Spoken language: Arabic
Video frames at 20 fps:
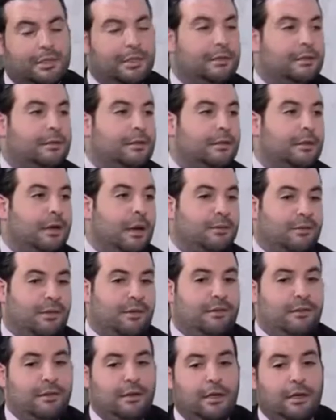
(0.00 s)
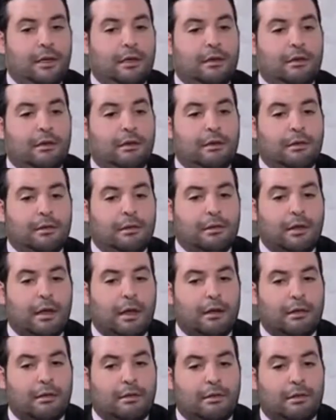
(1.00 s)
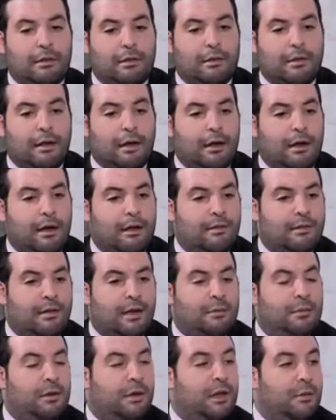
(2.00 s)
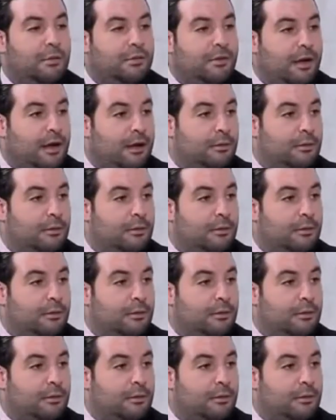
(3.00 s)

بديت خمسة سنين أه، دخلت نقرا عن سي عبد الكريم